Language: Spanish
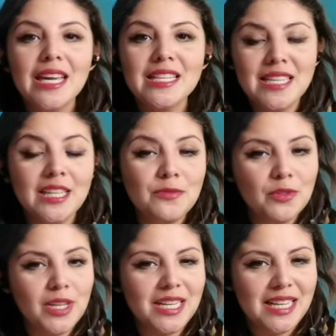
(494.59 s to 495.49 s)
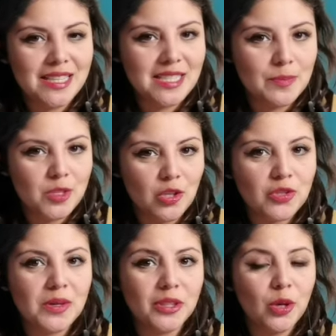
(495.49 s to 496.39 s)
Y sé que fue una gran decepción,
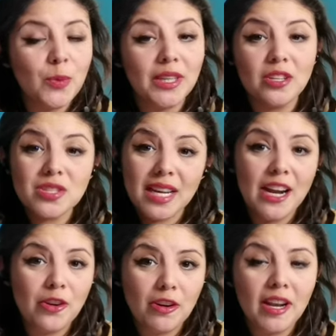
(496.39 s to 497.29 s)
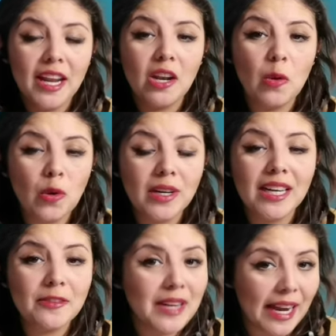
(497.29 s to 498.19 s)
sobre todo porque nos dejaron en un
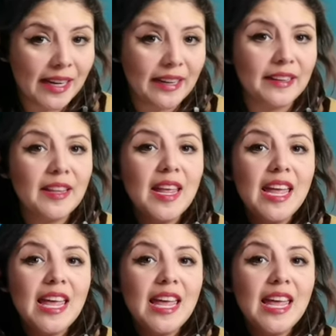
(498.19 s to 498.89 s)
cliffhanger